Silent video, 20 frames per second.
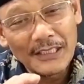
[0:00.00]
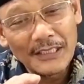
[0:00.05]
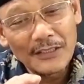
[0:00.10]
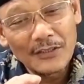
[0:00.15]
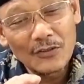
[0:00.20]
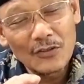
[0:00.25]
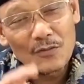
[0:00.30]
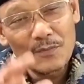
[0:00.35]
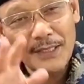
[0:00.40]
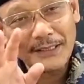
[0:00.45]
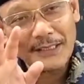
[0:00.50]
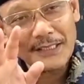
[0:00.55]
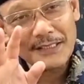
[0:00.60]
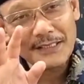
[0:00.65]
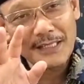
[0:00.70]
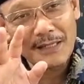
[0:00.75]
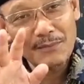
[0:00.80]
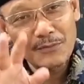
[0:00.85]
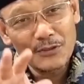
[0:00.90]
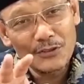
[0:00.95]
umat
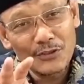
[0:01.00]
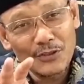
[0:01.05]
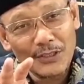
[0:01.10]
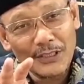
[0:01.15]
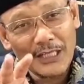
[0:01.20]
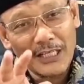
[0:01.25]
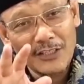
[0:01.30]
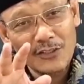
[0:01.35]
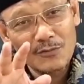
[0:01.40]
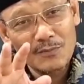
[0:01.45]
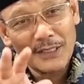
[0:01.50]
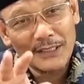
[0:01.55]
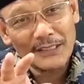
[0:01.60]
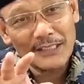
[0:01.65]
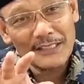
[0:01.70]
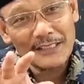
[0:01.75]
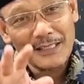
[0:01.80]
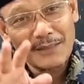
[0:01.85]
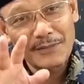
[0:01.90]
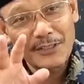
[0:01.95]
Islam mundur karena umat
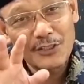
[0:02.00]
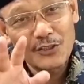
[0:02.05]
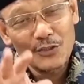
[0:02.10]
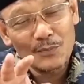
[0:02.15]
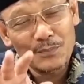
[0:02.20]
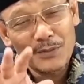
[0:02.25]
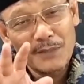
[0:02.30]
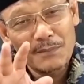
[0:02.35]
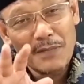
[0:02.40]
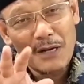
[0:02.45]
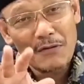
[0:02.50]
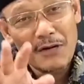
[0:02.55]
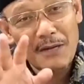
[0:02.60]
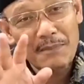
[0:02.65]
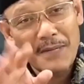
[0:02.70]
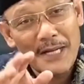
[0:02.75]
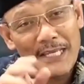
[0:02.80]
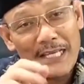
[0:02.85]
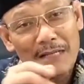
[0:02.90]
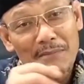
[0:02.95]
Islam hidup di bawah
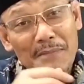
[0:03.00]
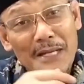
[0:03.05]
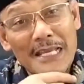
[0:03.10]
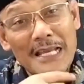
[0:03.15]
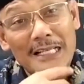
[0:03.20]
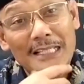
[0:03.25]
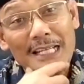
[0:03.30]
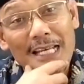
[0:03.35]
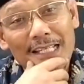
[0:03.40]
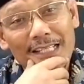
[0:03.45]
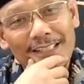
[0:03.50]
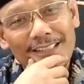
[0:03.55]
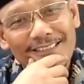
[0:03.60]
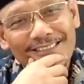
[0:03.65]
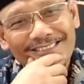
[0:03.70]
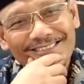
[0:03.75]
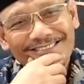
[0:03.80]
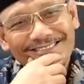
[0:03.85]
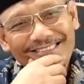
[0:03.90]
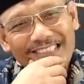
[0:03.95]
bayang-bayang dalil.
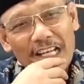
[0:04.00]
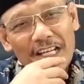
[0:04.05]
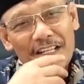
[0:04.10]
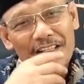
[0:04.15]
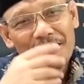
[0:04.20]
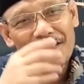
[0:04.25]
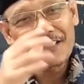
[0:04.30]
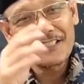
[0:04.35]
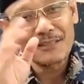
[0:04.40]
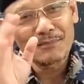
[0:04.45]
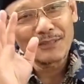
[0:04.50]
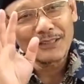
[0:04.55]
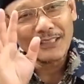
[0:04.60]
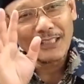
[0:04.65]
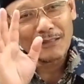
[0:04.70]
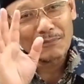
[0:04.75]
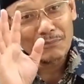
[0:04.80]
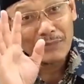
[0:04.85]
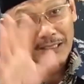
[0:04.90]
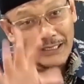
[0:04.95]

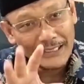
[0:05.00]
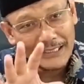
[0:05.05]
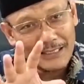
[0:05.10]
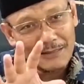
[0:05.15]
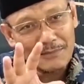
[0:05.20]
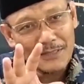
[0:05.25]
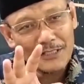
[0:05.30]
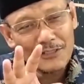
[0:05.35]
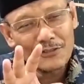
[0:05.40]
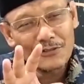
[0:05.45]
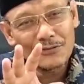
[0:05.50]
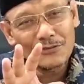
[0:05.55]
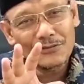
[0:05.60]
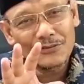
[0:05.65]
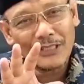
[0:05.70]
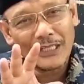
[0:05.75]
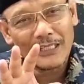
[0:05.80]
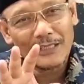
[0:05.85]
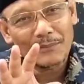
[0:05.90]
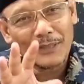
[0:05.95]
Sementara mereka maju
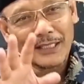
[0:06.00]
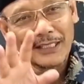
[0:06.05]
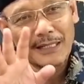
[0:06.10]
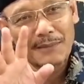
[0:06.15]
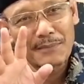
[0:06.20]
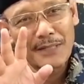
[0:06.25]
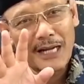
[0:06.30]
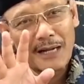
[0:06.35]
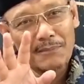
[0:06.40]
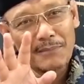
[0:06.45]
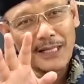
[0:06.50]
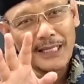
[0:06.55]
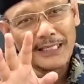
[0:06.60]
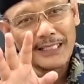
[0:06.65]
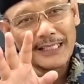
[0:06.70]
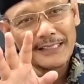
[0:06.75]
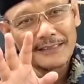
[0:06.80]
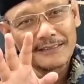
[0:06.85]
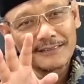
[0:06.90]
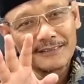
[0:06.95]
karena mereka
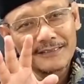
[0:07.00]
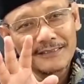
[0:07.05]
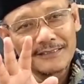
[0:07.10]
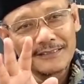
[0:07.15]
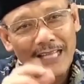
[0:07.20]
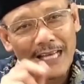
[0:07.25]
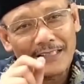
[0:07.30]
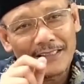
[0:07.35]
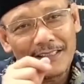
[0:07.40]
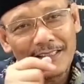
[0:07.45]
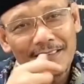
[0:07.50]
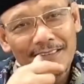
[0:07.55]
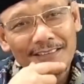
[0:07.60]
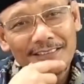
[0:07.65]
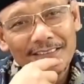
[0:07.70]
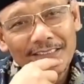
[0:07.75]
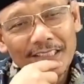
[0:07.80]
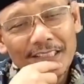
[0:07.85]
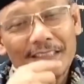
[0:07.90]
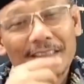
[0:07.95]
mengamalkan dalil
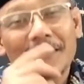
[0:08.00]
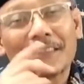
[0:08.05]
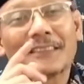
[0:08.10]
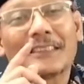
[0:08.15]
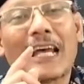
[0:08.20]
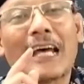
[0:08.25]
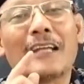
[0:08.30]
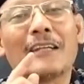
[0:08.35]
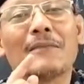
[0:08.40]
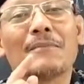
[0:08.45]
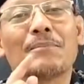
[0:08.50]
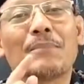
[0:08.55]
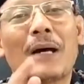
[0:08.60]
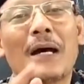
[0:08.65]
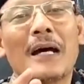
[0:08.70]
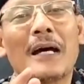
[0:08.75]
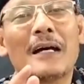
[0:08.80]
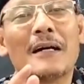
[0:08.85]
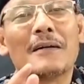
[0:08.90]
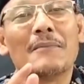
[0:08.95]

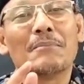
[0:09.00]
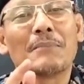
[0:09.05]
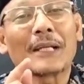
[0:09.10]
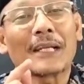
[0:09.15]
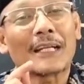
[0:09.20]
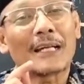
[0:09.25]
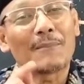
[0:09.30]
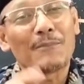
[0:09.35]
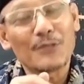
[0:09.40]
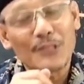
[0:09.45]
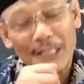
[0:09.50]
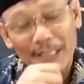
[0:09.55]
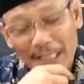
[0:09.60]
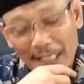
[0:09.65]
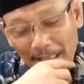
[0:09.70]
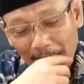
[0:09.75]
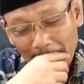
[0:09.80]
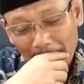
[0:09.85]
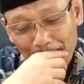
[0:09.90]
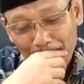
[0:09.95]
tanpa mereka punya dalil